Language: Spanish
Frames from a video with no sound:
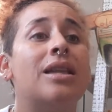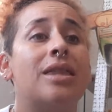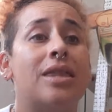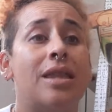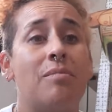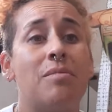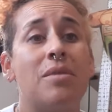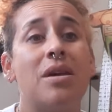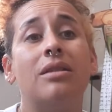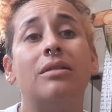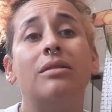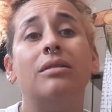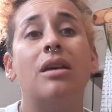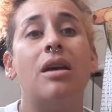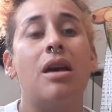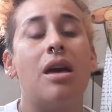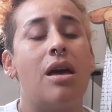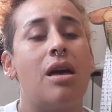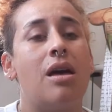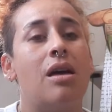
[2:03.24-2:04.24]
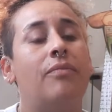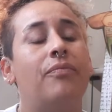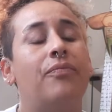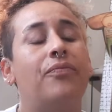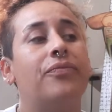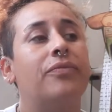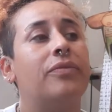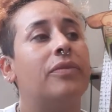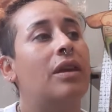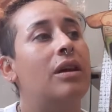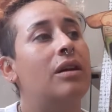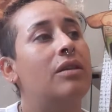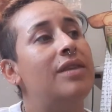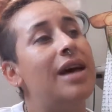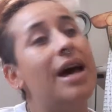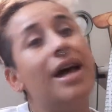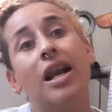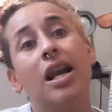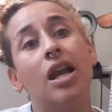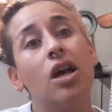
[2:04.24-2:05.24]
también eh,
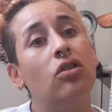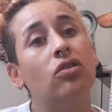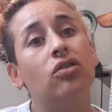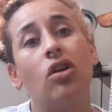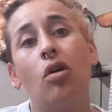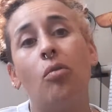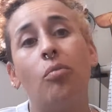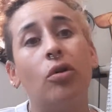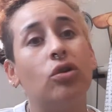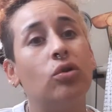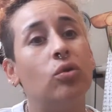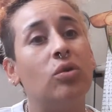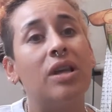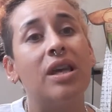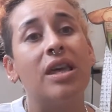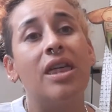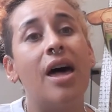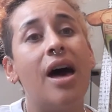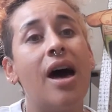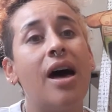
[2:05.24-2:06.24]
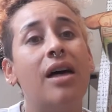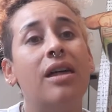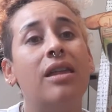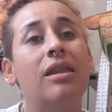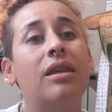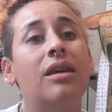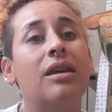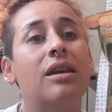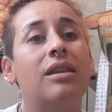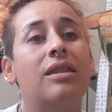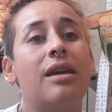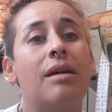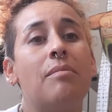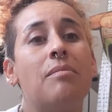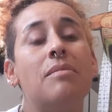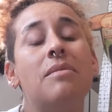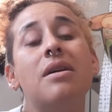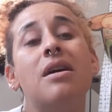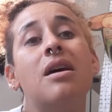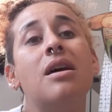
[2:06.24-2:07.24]
darle otra oportunidad y
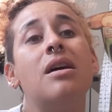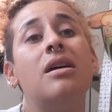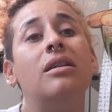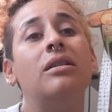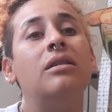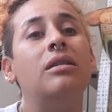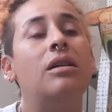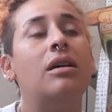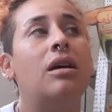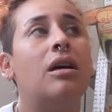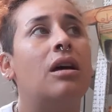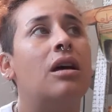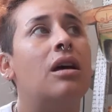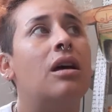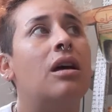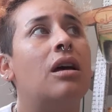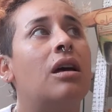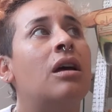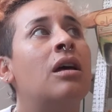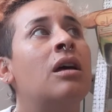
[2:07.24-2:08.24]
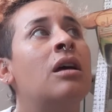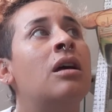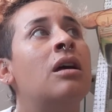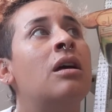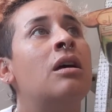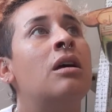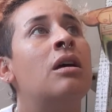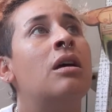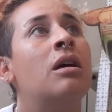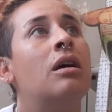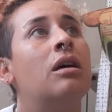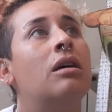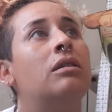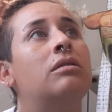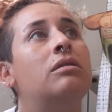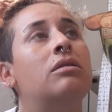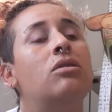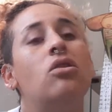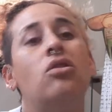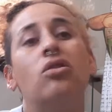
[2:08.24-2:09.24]
también eh,
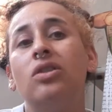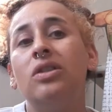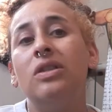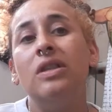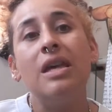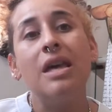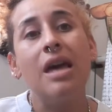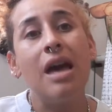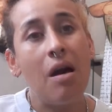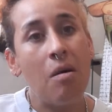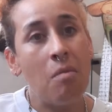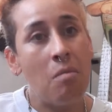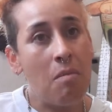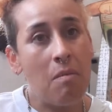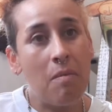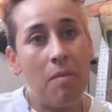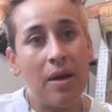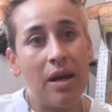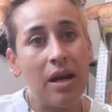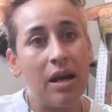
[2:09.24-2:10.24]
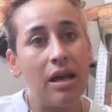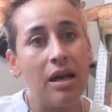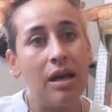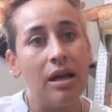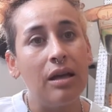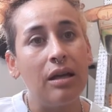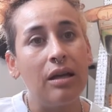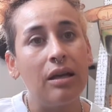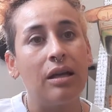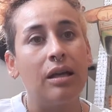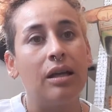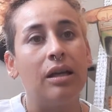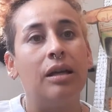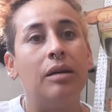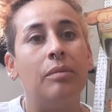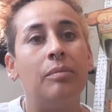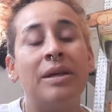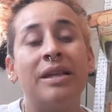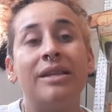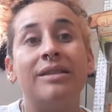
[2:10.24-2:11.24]
no siempre
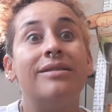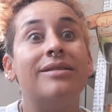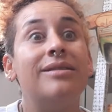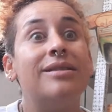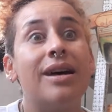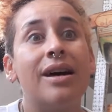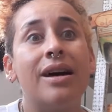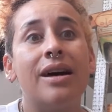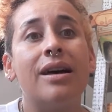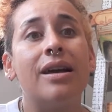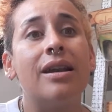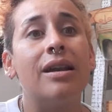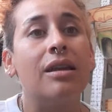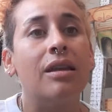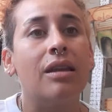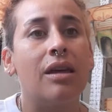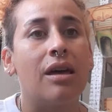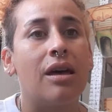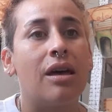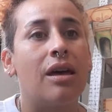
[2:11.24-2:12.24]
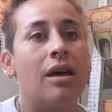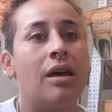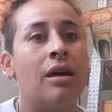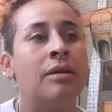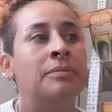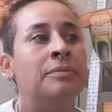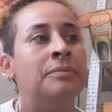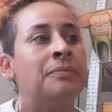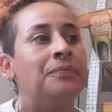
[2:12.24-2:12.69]
eh, pensar que